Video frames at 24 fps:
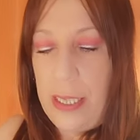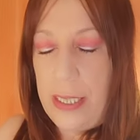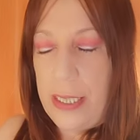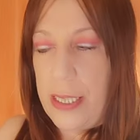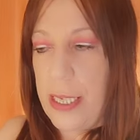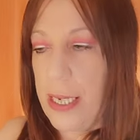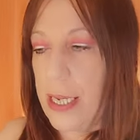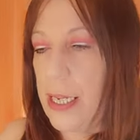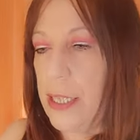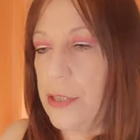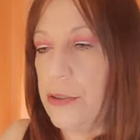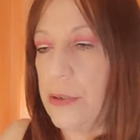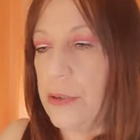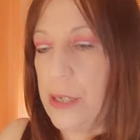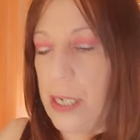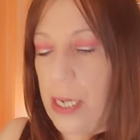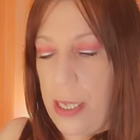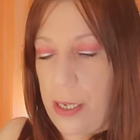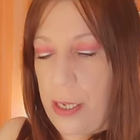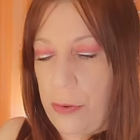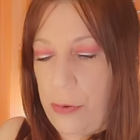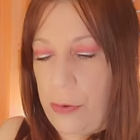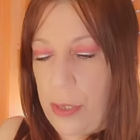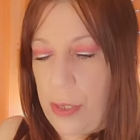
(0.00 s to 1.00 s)
si queréis una
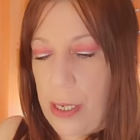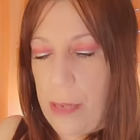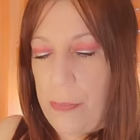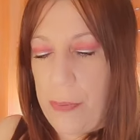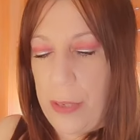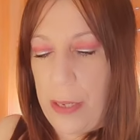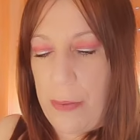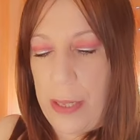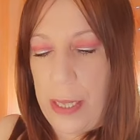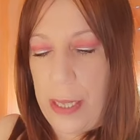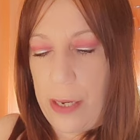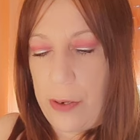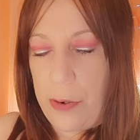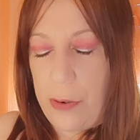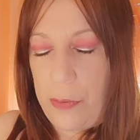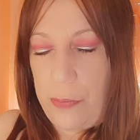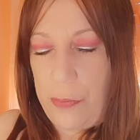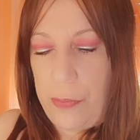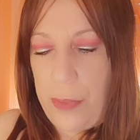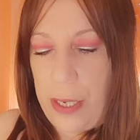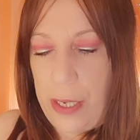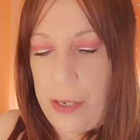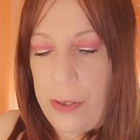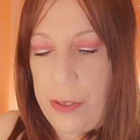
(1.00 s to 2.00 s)
lectura privada
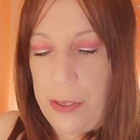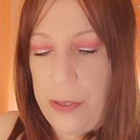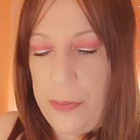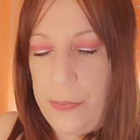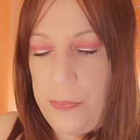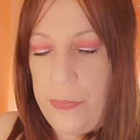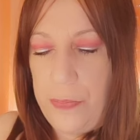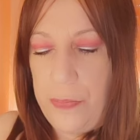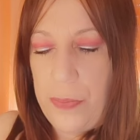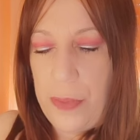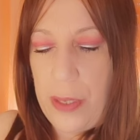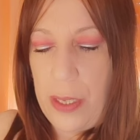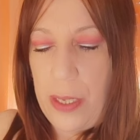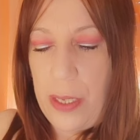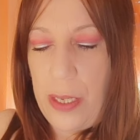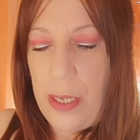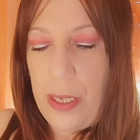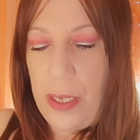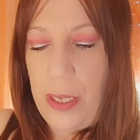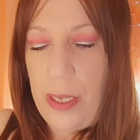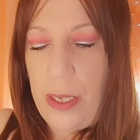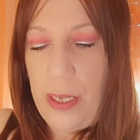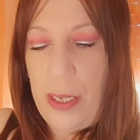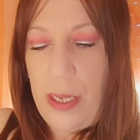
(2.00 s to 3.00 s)
conmigo,
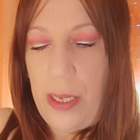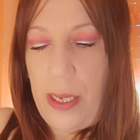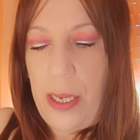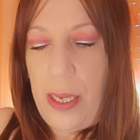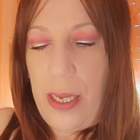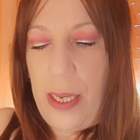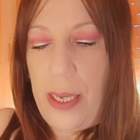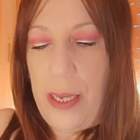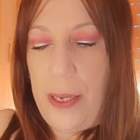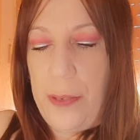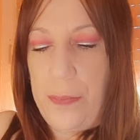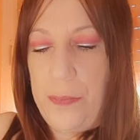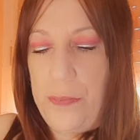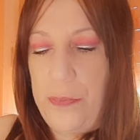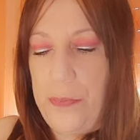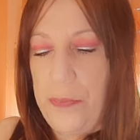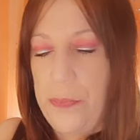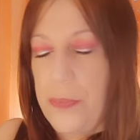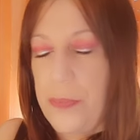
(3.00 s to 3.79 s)
em,